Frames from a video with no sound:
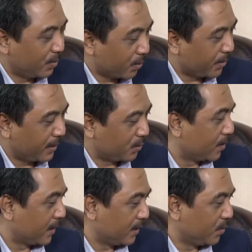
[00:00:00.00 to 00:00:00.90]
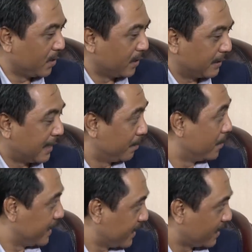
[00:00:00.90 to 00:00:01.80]
kuota yang sudah juga sangat
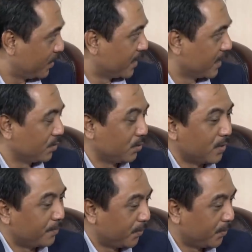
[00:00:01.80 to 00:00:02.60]
banyak, 220 iya.